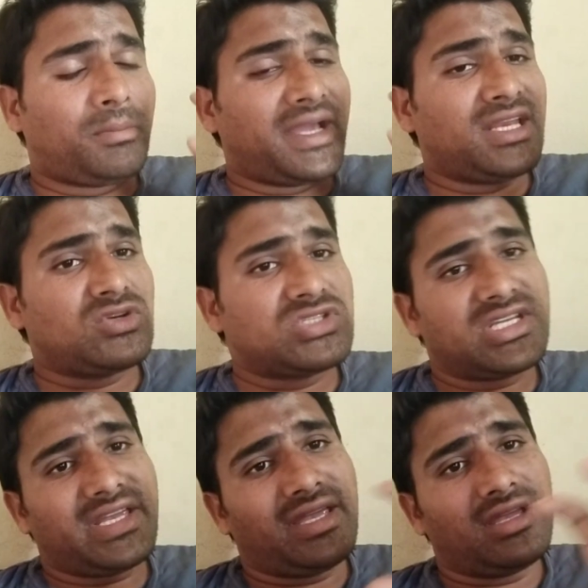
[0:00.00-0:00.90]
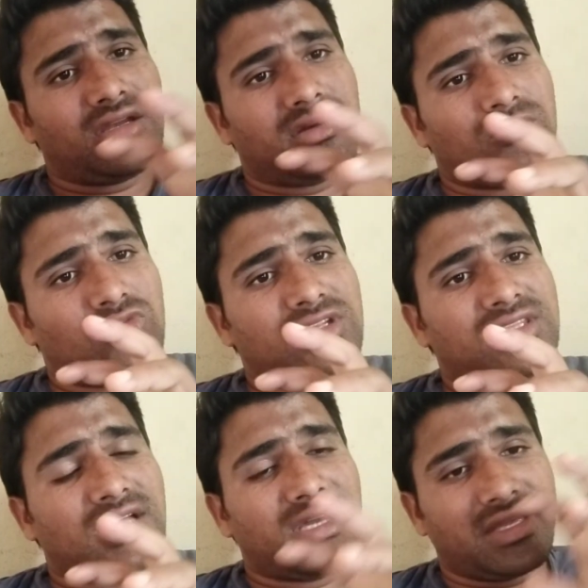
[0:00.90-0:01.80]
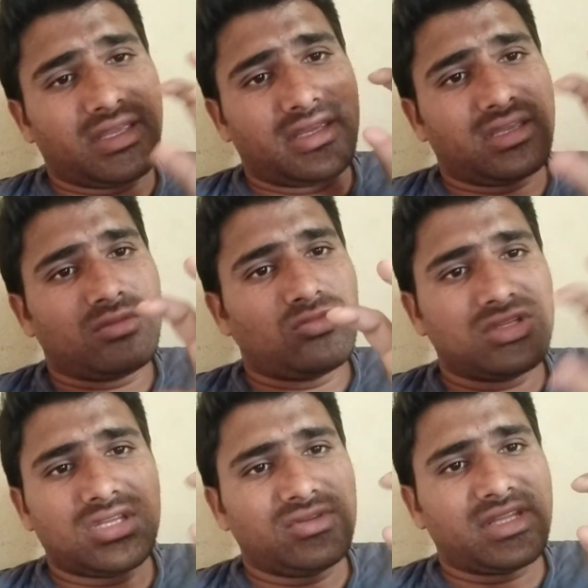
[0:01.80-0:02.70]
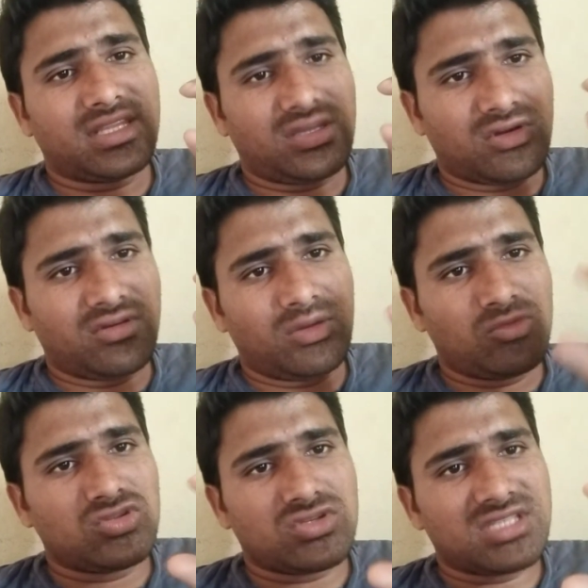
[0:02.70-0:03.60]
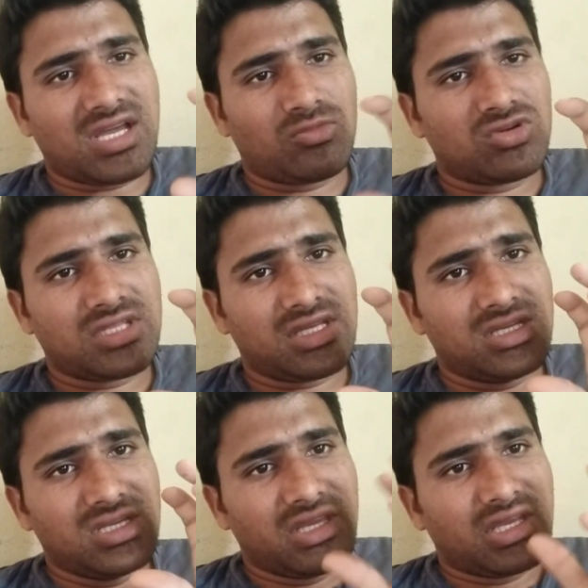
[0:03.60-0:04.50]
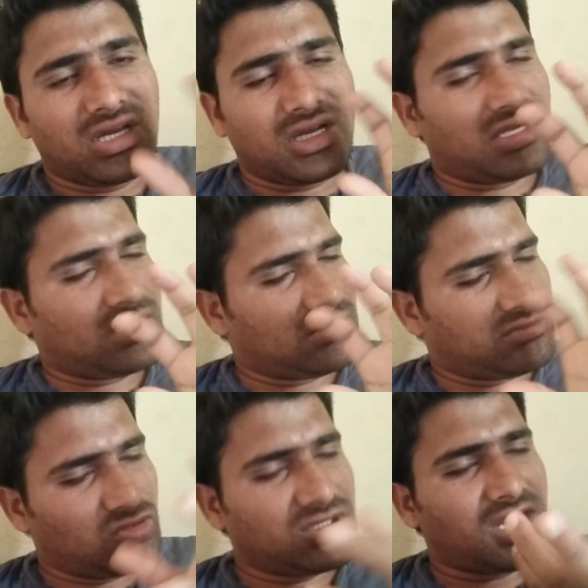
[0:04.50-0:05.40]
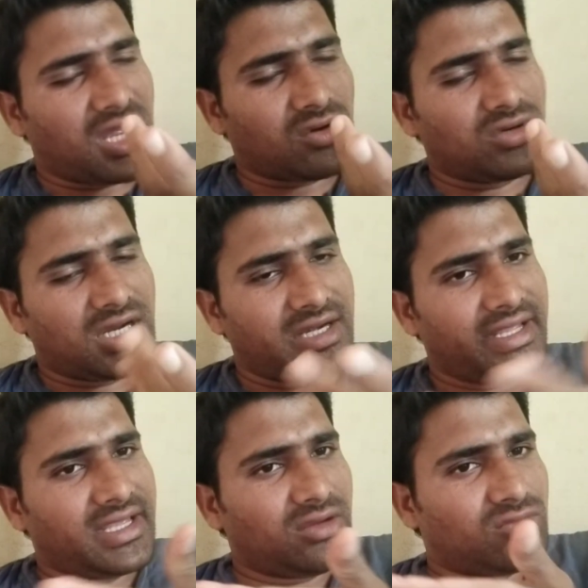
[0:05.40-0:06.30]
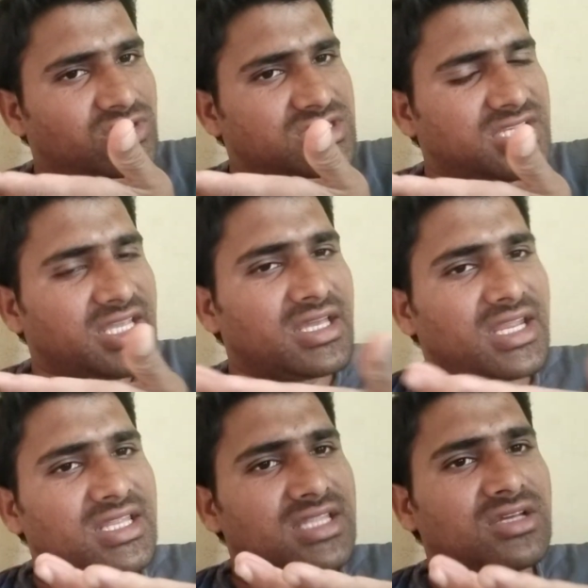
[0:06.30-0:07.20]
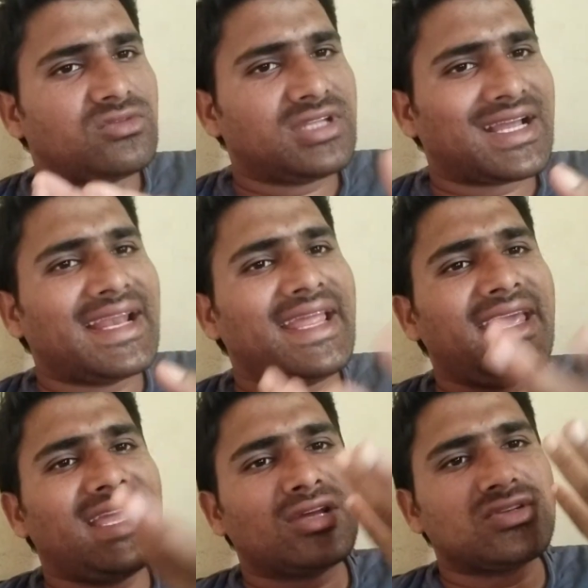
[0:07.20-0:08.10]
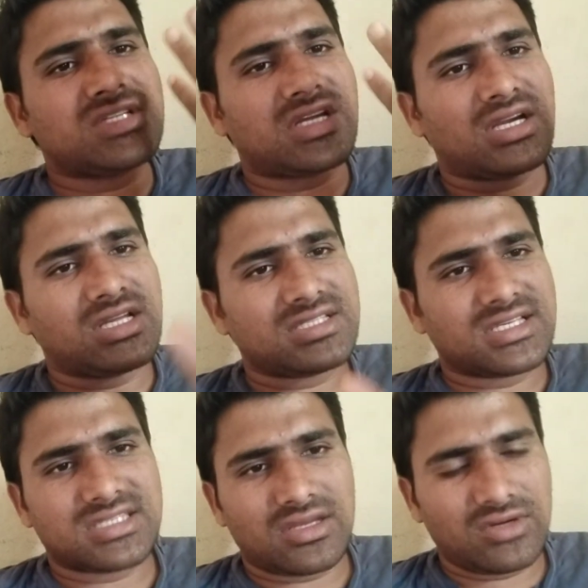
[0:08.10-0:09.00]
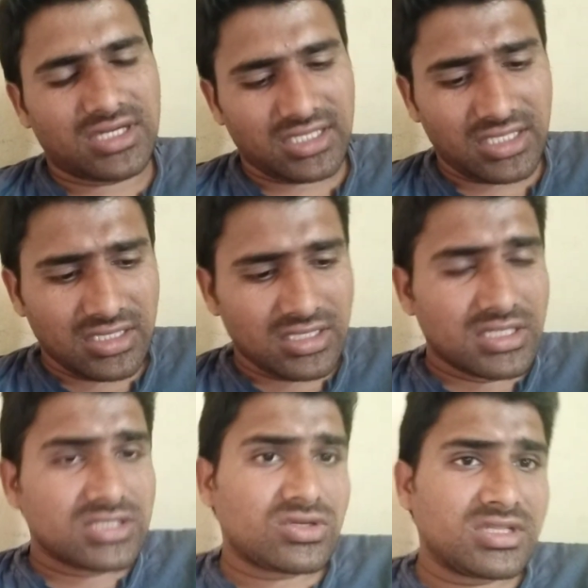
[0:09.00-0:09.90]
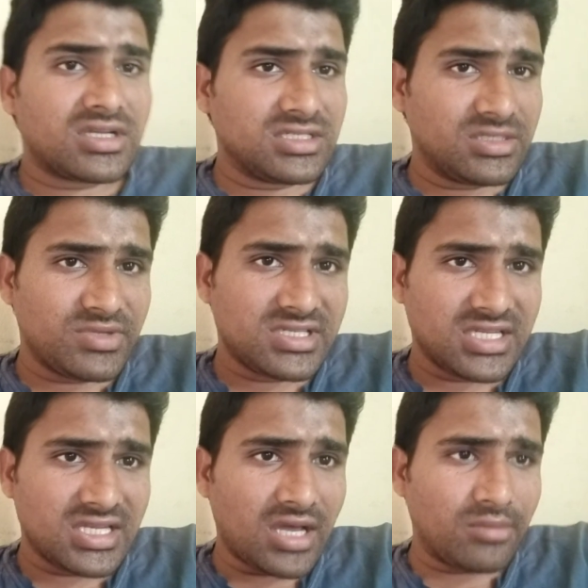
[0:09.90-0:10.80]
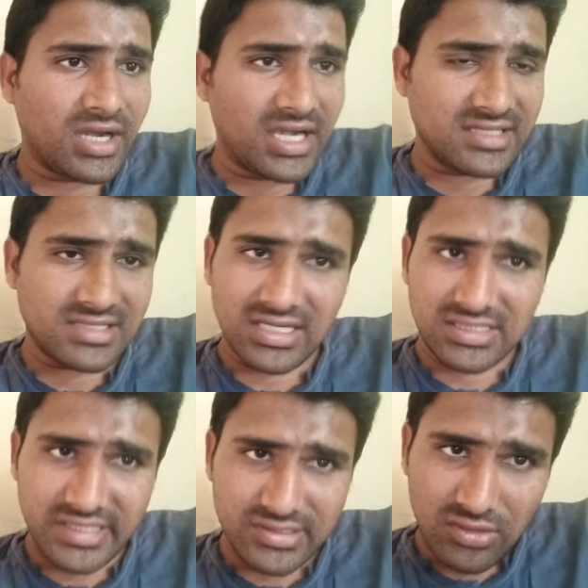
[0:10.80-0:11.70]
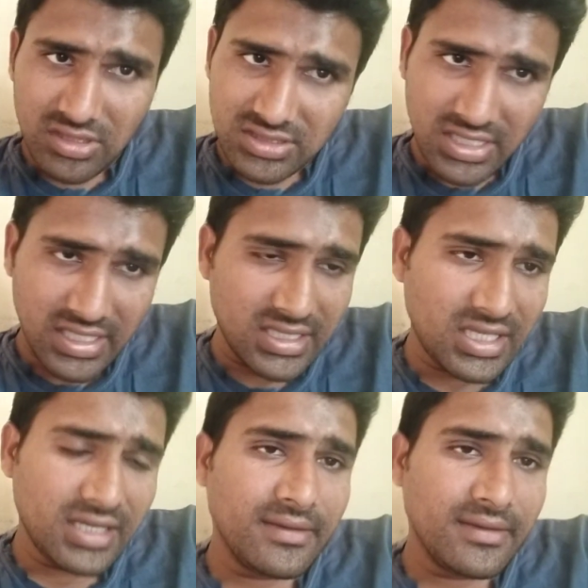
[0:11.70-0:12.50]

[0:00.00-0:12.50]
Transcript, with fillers: పైన వచ్చే ముడత ముడత ఉంది కదా ఒకవేళ ముడత వస్తే ఆ ముడత ముడత రాకుండా అంటే వచ్చే ఎగురు ఏదైతే ఉందో క్లీన్గా వచ్చేటట్టుగా చేస్తూ ఉంటుంది సో అందుకని చెప్పేసి నేను ఆ బ్రాండ్ని సెలెక్ట్ చేసుకోవడం జరిగింది